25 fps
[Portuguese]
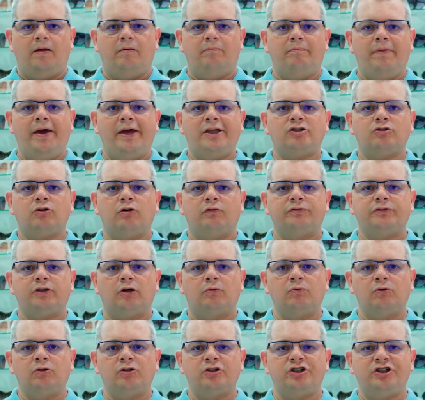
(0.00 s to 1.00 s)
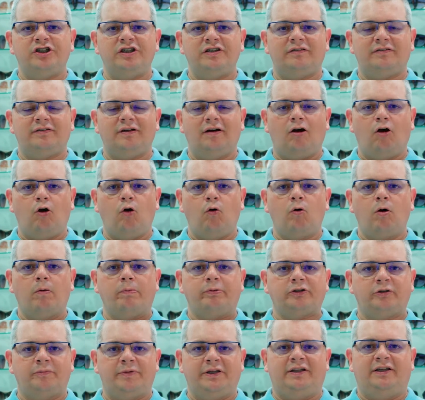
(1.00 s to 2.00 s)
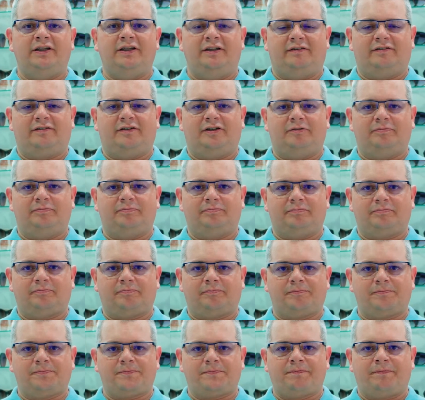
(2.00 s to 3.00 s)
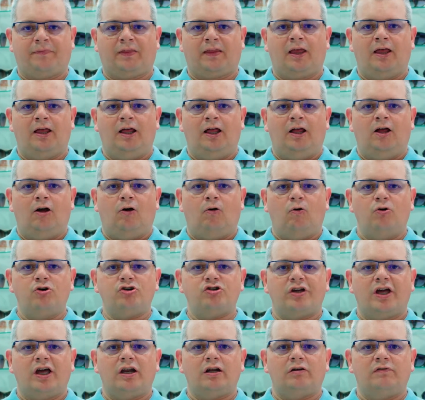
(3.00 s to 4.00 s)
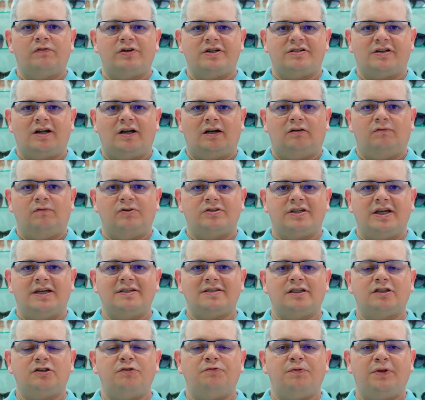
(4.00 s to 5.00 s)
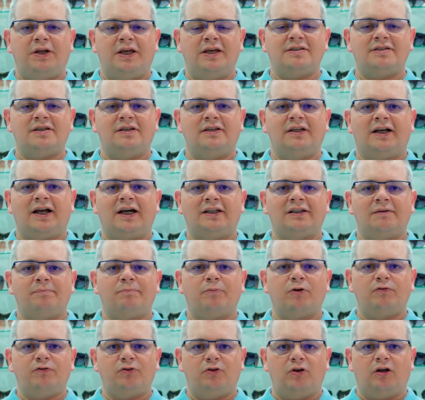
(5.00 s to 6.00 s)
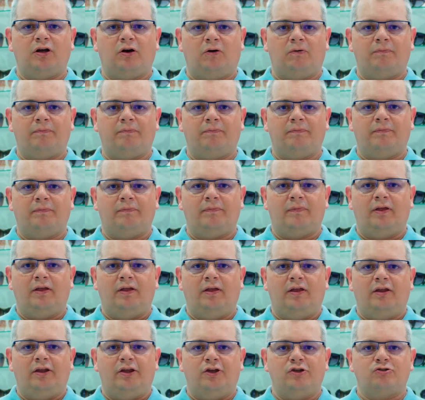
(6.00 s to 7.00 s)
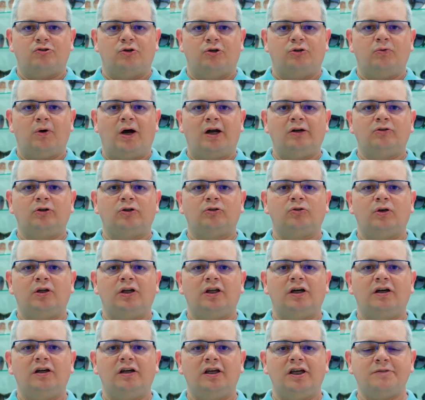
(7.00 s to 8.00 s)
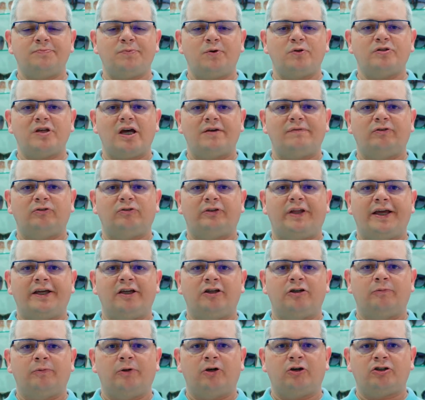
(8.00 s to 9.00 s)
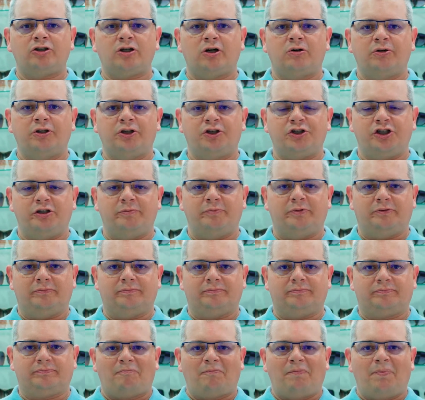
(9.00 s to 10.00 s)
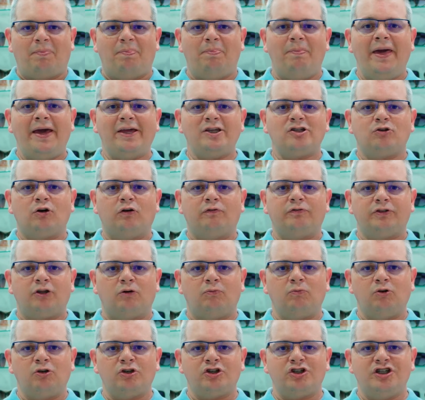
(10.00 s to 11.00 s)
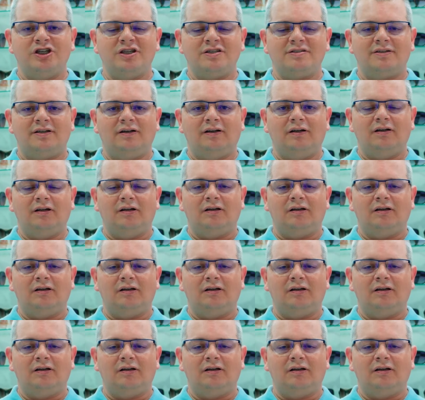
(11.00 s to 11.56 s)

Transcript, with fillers: médico oftalmologista ou optometrista. Hoje eu quero conversar com vocês a diferença de cada profissional. Eu sou Eduardo Ortolan, responsável técnico Lótico Curitiba. Médico oftalmologista